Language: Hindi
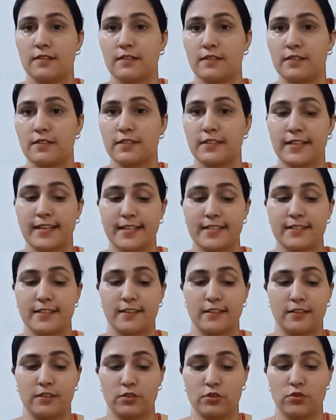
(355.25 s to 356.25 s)
स्क्रैच
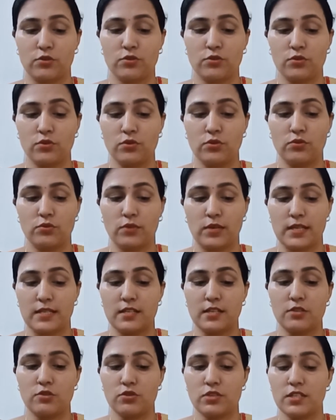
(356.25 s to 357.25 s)
करके तो इसको थोड़ा
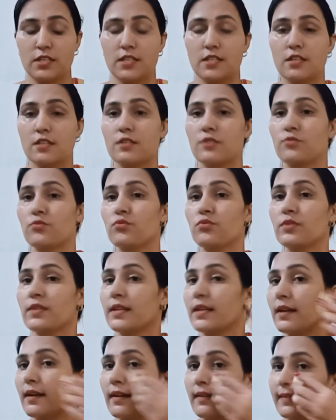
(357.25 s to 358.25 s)
सा तो इसके अंदर से जूस
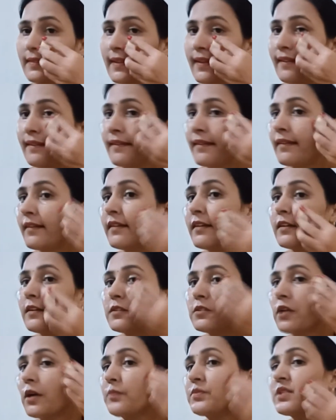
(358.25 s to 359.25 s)
निकल आता है
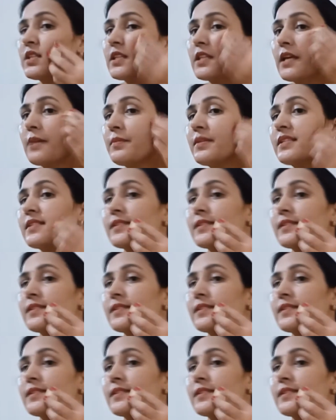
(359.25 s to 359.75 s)
तो आप सीधे भी